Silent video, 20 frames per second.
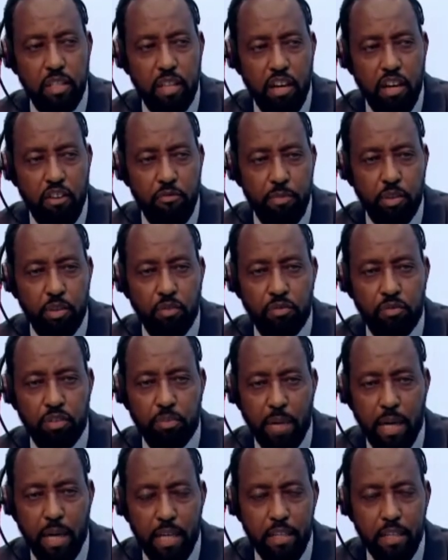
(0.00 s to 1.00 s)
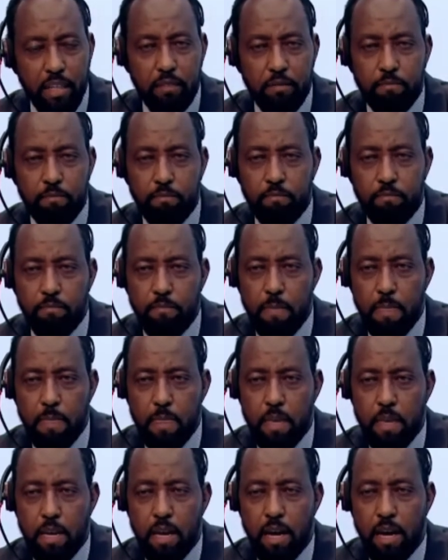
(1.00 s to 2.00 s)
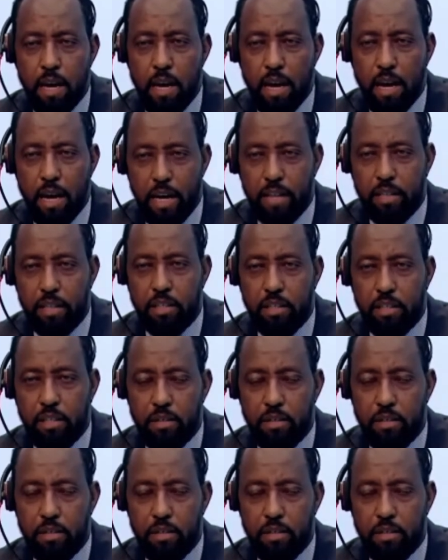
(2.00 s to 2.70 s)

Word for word: je voudrais féliciter le gouvernement du Japon